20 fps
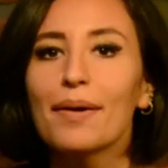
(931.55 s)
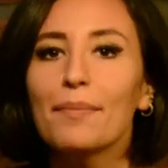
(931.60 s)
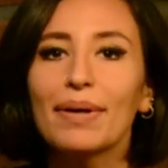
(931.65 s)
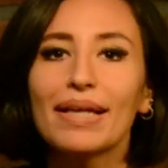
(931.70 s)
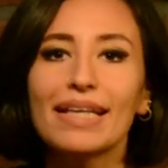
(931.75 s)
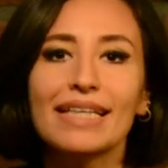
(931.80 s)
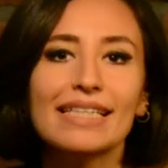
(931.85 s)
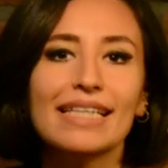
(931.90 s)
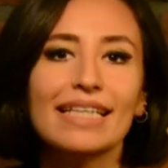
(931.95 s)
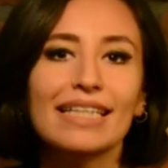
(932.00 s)

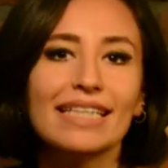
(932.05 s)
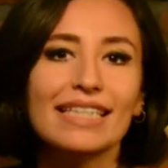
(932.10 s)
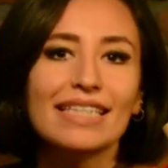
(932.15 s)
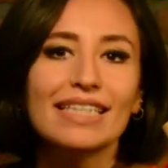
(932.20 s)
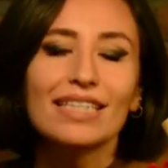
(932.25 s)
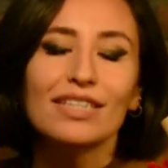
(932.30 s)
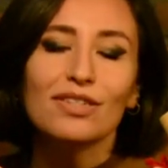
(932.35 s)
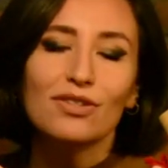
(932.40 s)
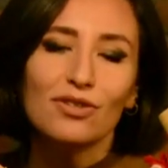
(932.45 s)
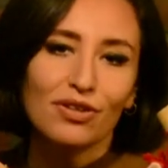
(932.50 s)
Beni
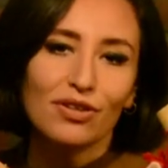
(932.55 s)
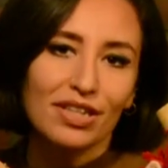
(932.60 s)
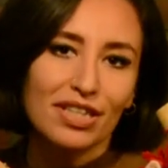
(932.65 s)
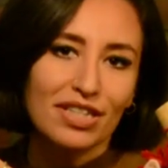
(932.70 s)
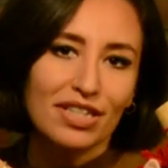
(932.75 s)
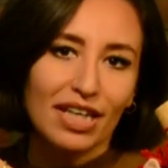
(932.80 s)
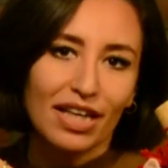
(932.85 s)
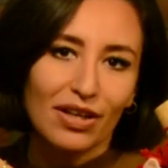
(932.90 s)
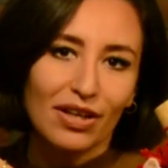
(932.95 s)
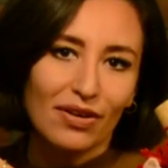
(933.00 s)
izlediğiniz için çok
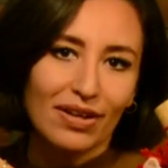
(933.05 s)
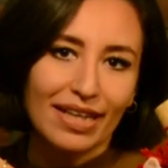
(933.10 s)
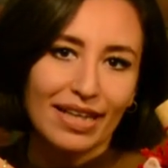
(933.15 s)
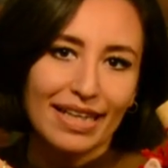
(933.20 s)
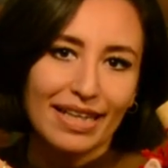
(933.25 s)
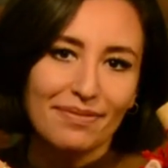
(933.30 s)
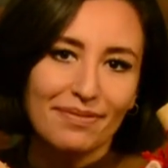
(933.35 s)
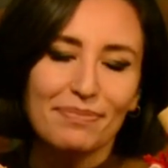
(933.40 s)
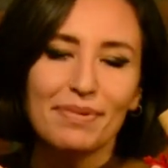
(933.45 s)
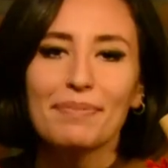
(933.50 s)
teşekkür
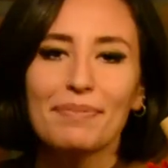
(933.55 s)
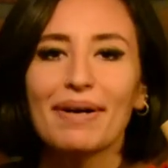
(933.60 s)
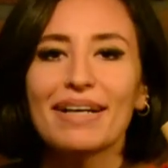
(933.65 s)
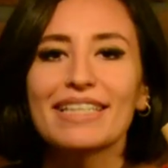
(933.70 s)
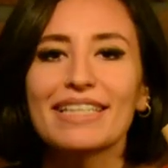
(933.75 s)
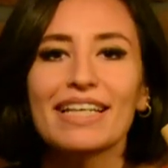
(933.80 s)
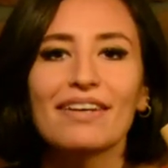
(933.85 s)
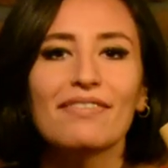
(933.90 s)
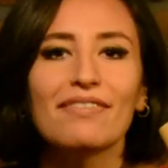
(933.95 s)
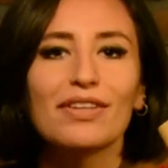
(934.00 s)
ederim. Bir
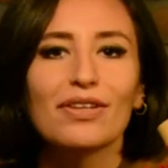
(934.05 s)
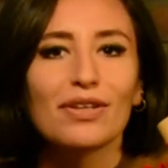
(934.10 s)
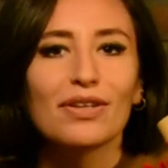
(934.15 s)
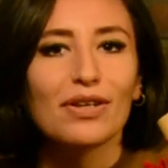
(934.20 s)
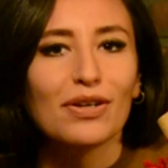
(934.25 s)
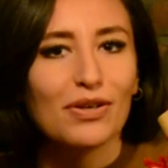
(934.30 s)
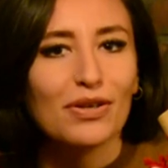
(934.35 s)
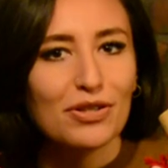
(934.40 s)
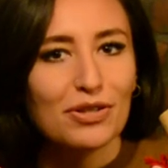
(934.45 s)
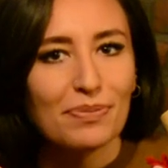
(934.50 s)
başka videoda
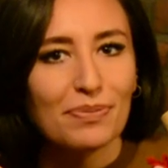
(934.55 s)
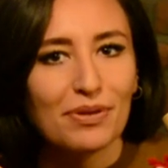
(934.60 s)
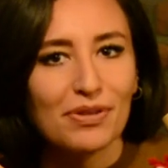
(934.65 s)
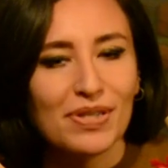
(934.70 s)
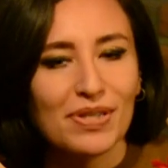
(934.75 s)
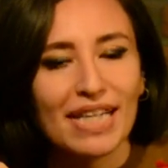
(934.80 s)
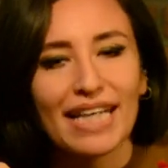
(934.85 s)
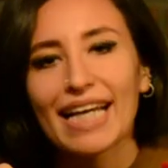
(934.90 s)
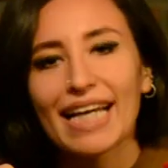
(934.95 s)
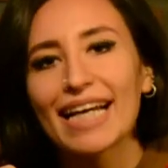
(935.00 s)
görüşmek
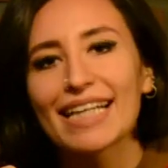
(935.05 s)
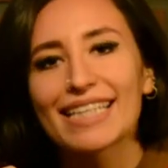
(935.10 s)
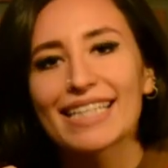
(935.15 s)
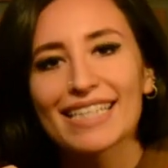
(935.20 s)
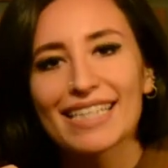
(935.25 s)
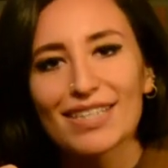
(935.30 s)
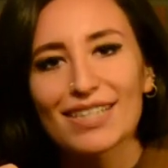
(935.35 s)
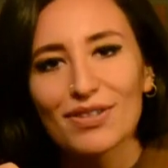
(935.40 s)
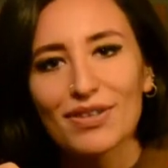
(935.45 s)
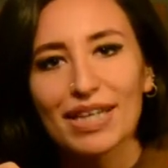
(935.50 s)
üzere.
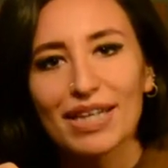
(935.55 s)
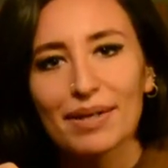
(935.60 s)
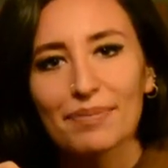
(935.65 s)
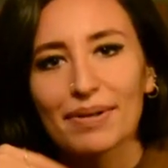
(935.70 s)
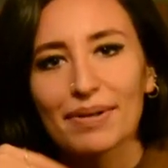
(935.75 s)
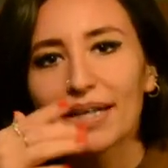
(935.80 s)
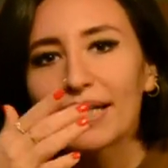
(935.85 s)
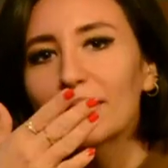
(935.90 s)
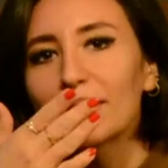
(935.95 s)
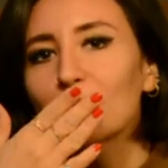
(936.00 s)
Kendinize çok iyi
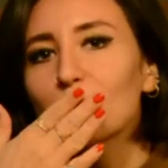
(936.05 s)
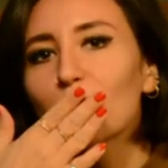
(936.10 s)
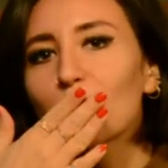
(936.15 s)
bakın.